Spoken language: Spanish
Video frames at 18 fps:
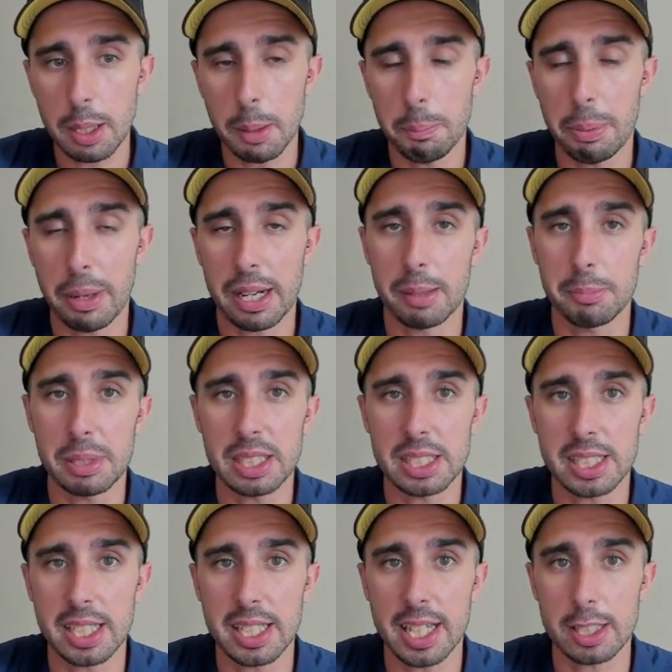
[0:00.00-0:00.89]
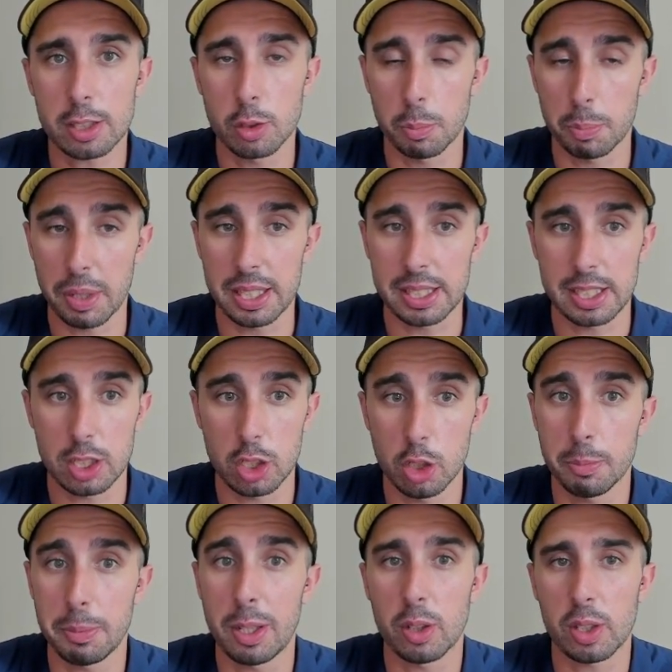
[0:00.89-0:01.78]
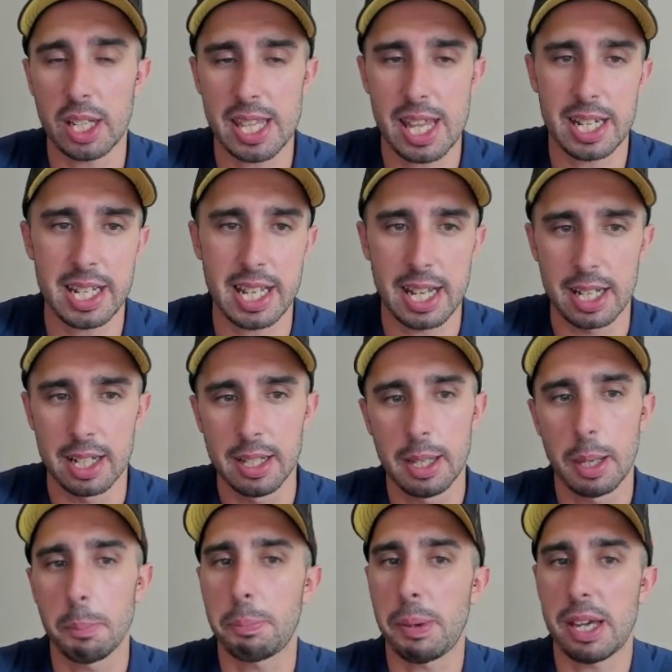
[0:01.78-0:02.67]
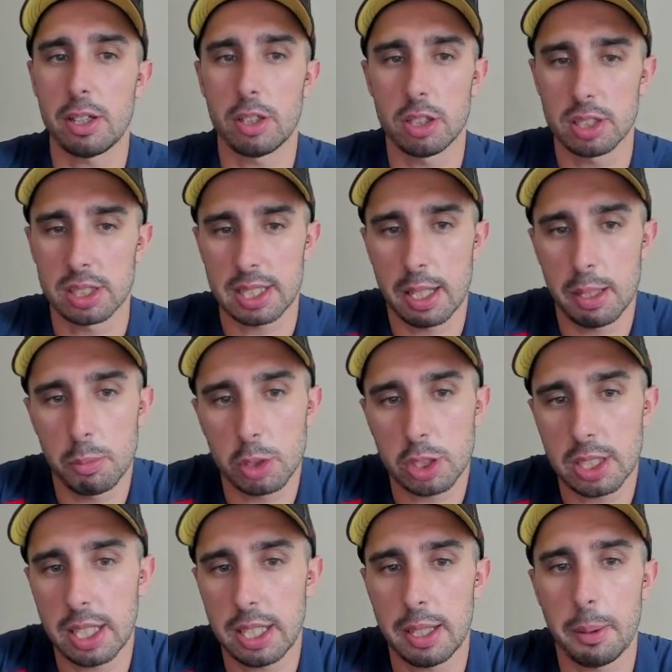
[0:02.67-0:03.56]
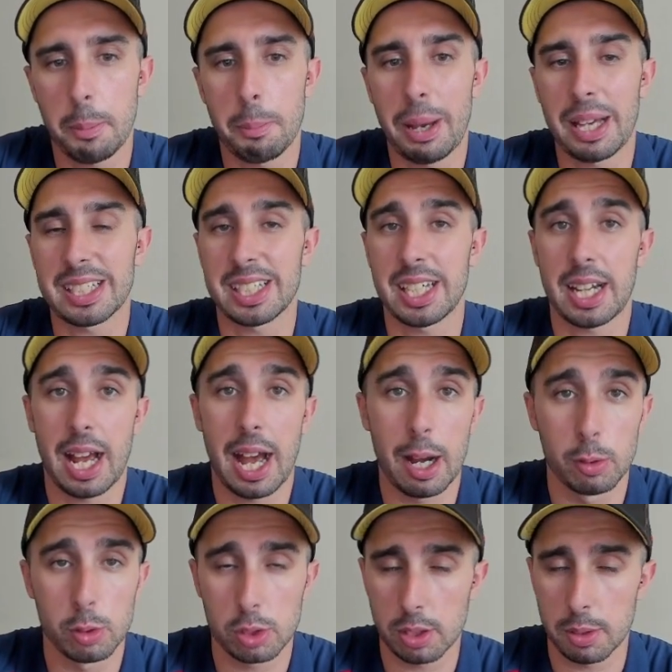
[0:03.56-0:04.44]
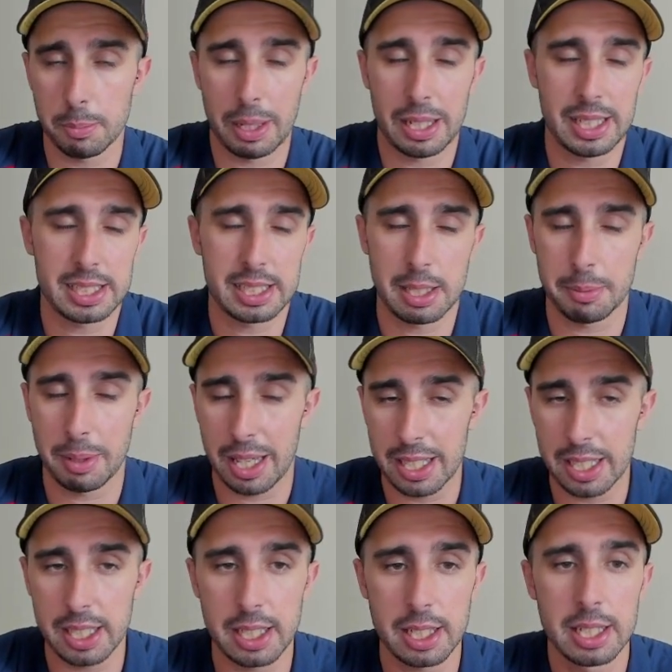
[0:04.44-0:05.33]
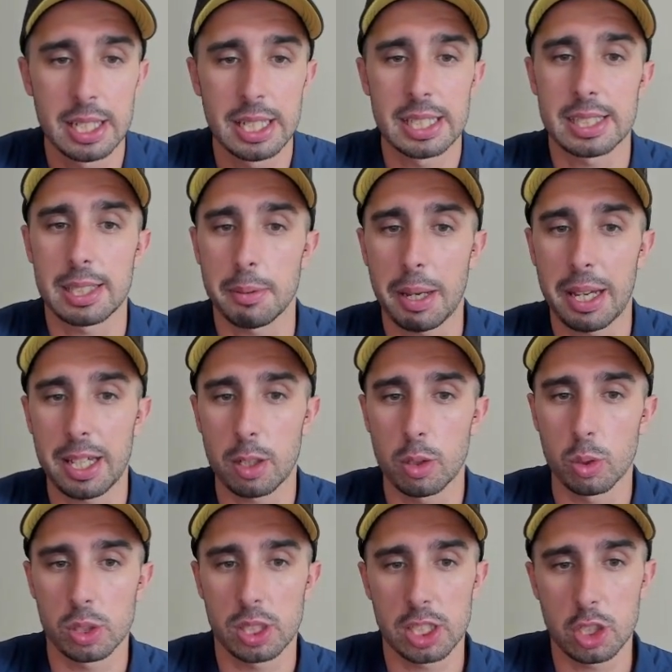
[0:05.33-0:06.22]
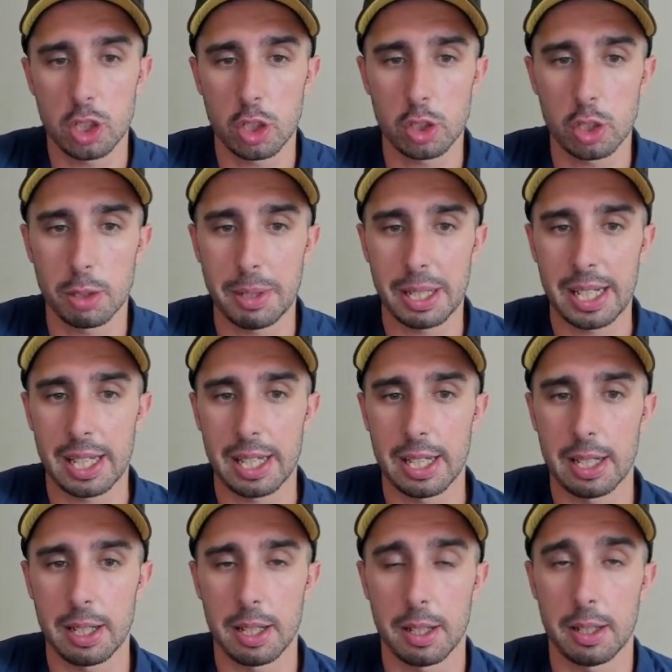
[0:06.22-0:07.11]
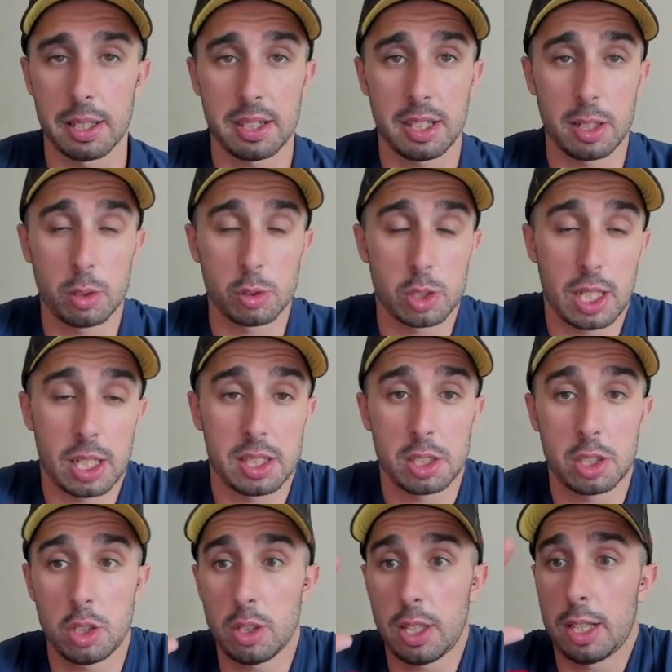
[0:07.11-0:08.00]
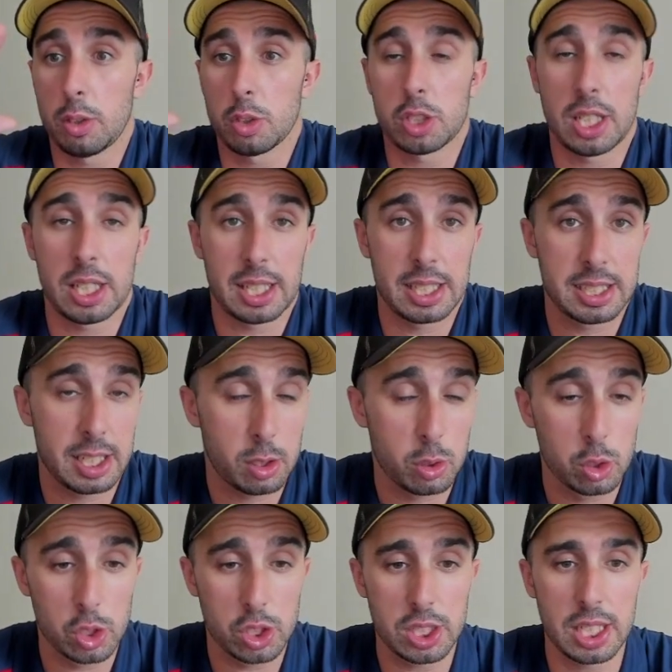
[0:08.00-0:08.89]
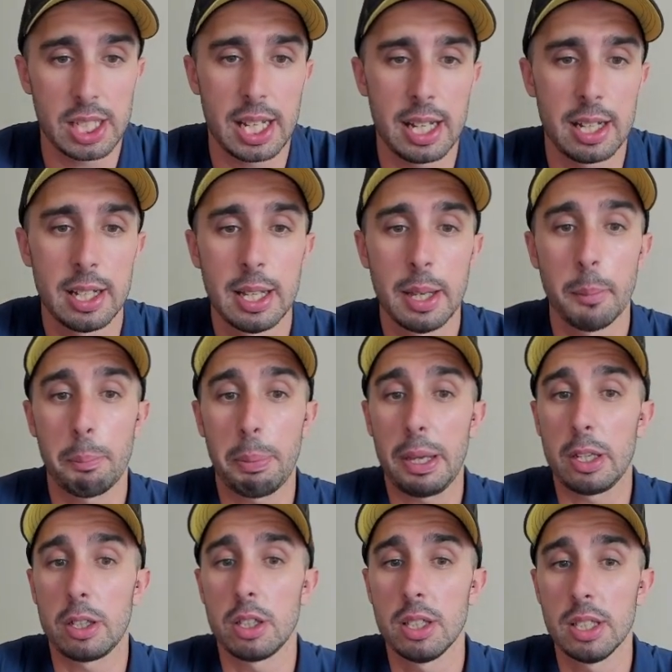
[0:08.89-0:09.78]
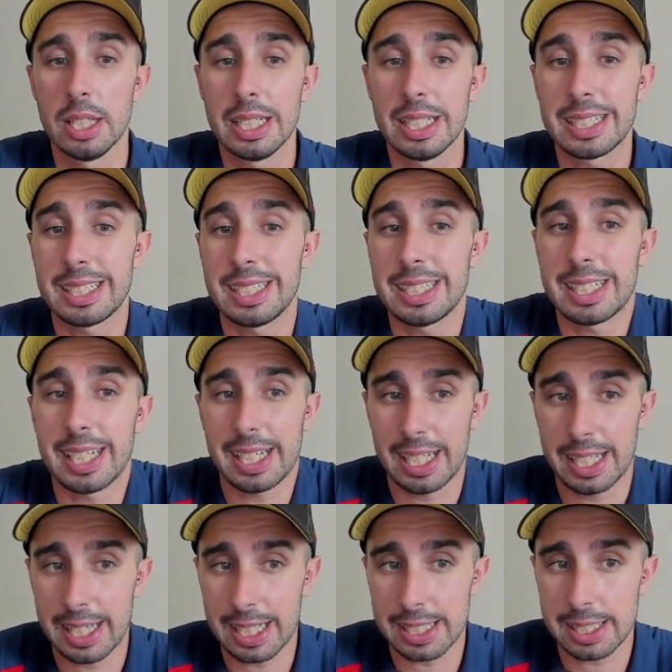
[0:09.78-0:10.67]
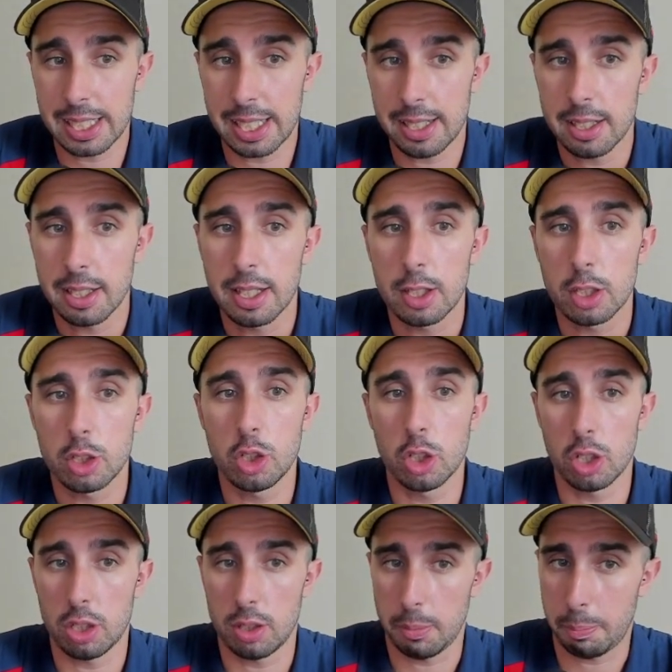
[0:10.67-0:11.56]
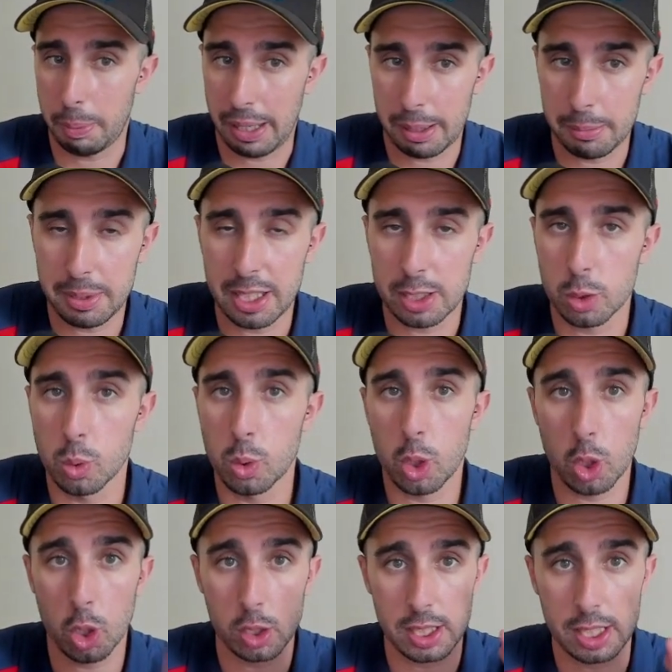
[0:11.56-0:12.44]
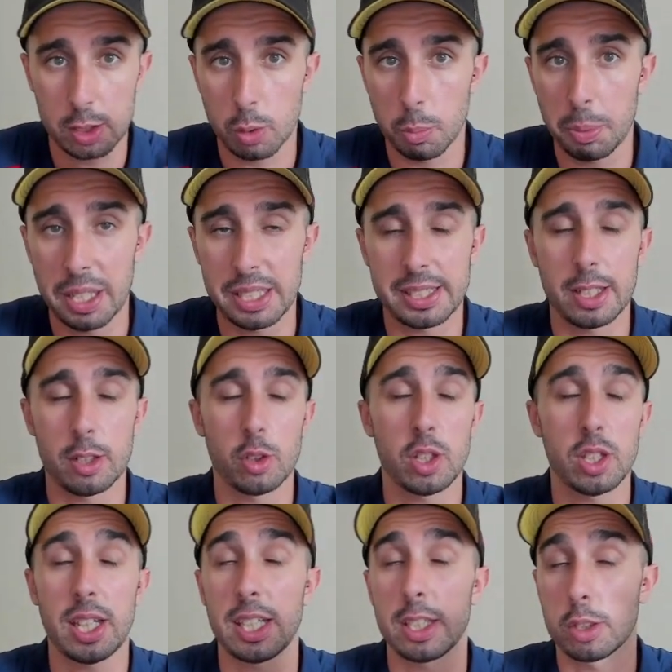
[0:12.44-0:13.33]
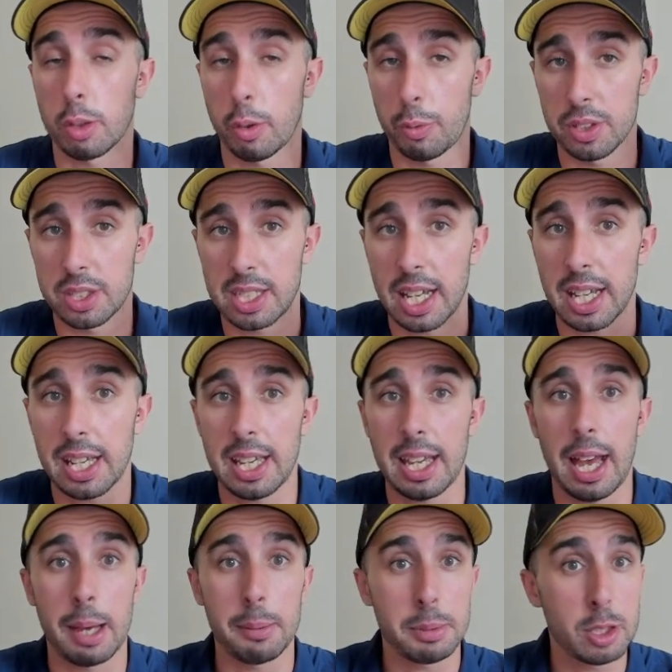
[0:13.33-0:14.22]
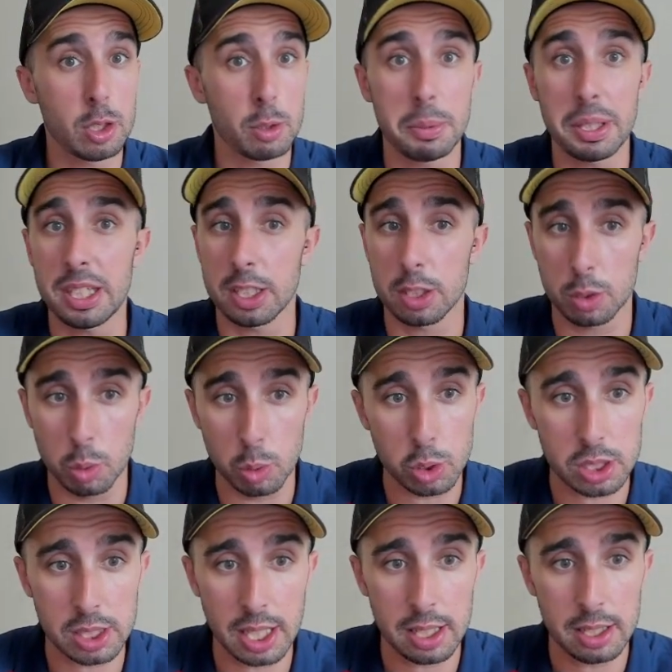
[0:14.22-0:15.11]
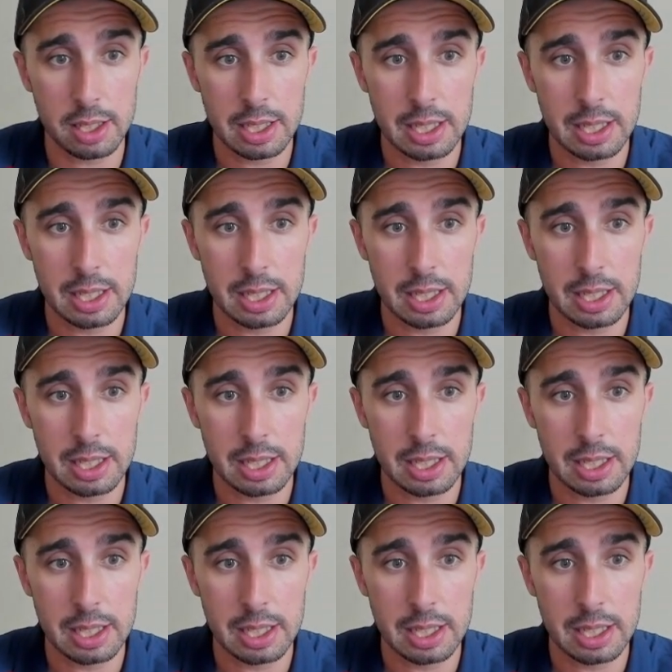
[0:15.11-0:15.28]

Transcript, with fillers: para mí sería suplente, yo me lo quedaría, pero sabemos que va a ser out, ¿vale? Se va a ir, se va a ir Luke de Jong, no van a hacer otra sesión a no ser que se consiga, pero si se quedase, yo, para mí es un rol de suplente, lo dije en su fichaje, a mí no me disgusta,